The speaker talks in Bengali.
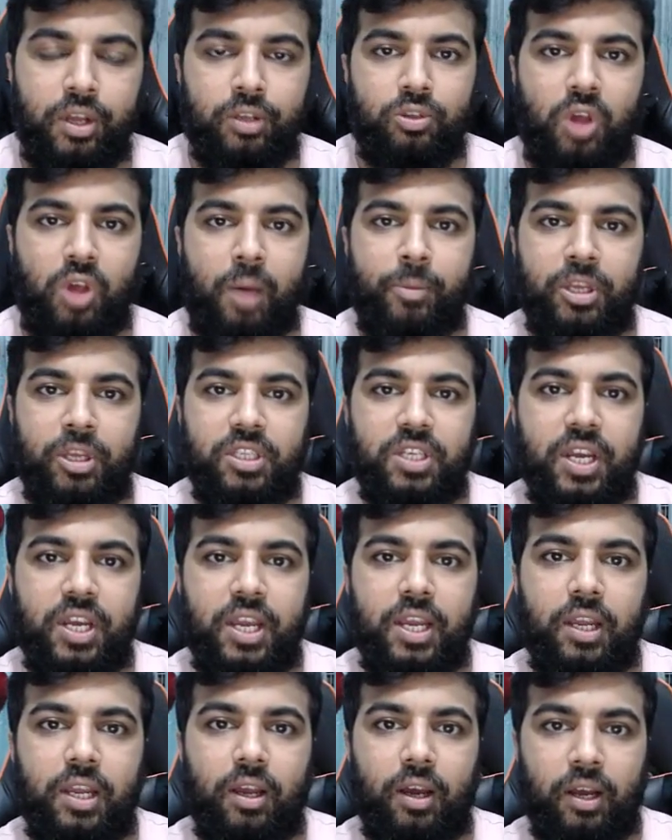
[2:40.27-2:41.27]
সো আমি যেই
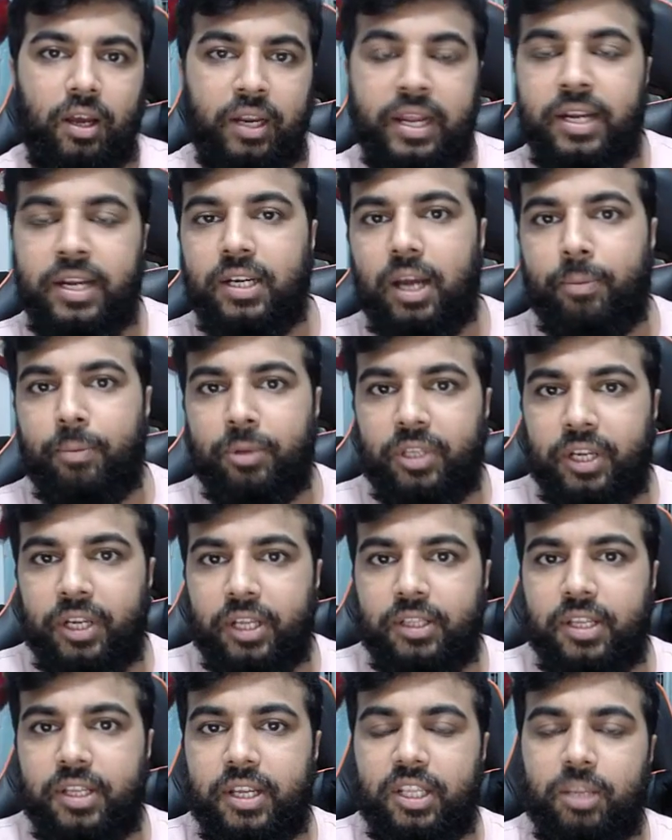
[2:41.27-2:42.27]
লিঙ্কটা আপনাদেরকে
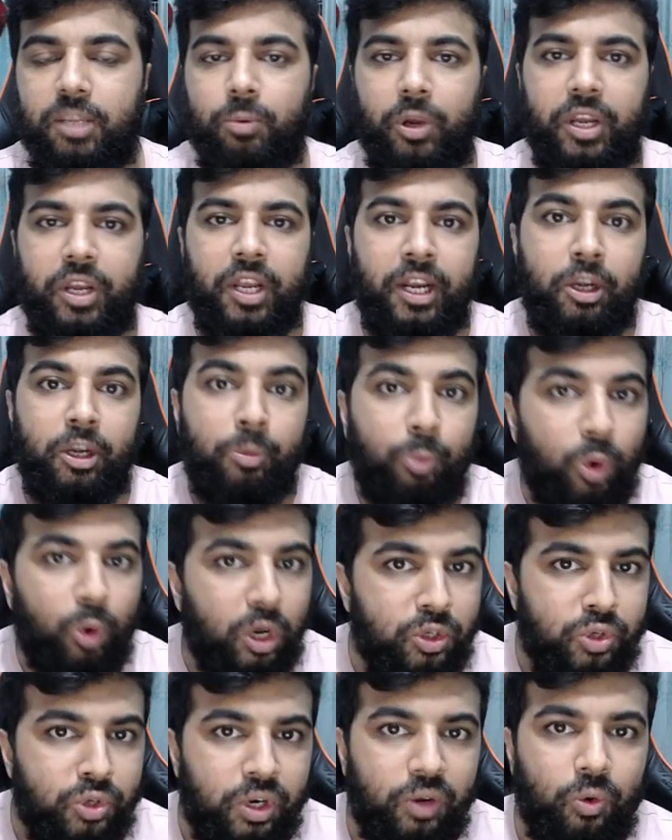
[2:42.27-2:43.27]
দিয়ে দেবো এখানে একটু
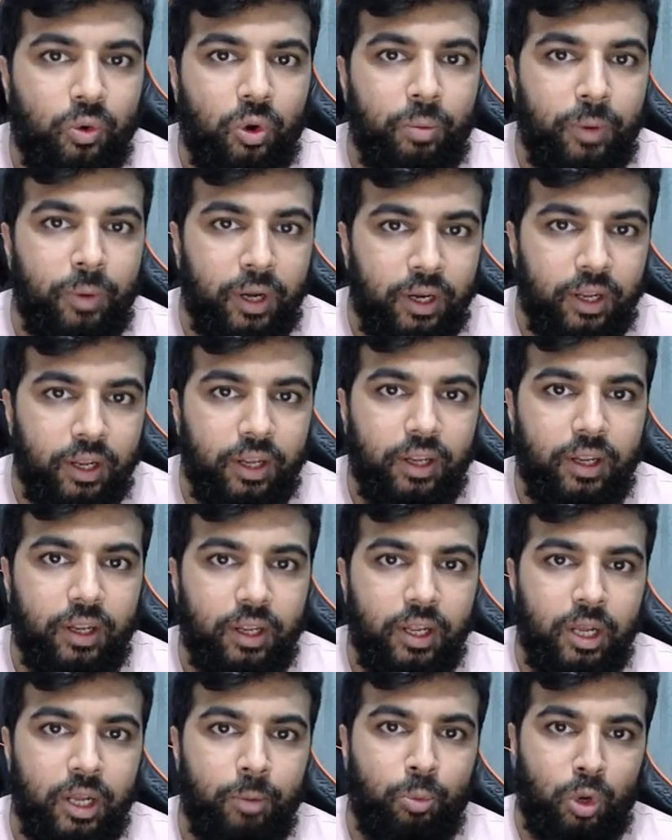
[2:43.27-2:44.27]
পড়াশোনা করবেন হ্যাঁ
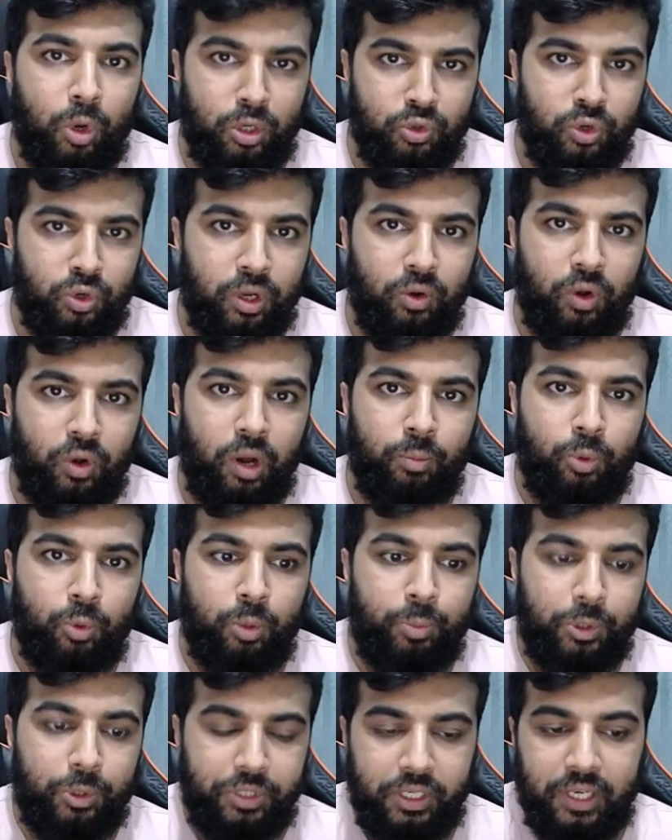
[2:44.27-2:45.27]
পড়াশোনা করার পর
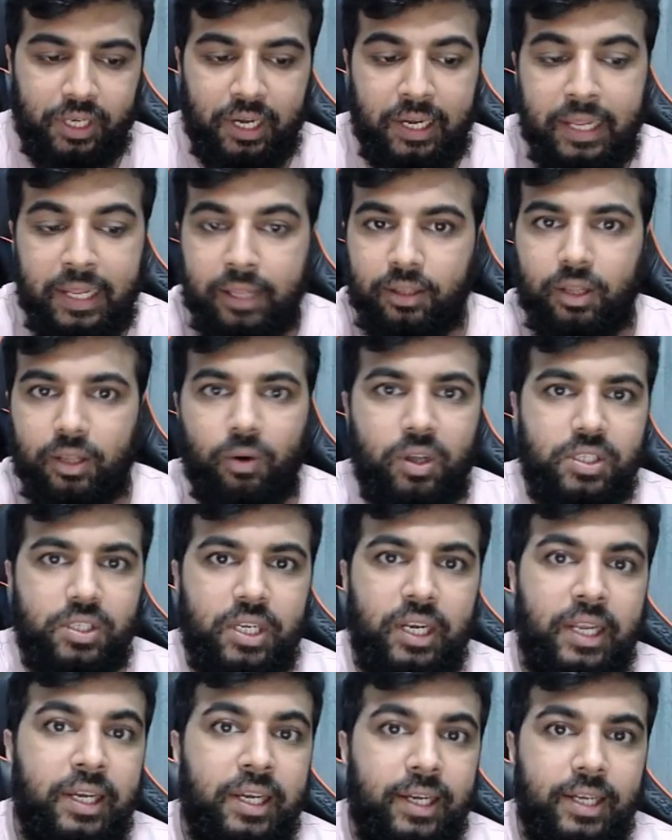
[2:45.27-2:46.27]
প্রত্যেকটা লিঙ্ক দেওয়া আছে
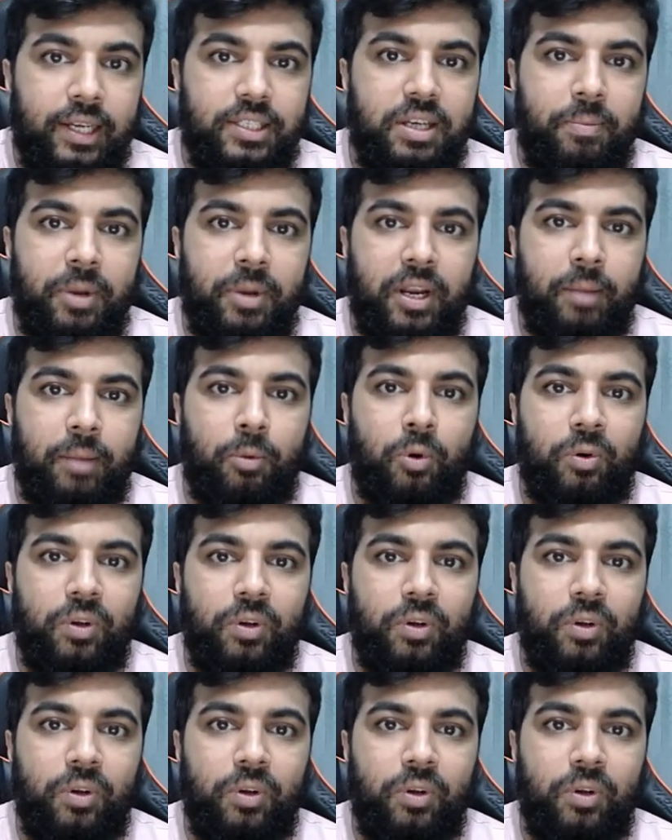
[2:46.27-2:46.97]
লিঙ্কে যাবেন এবং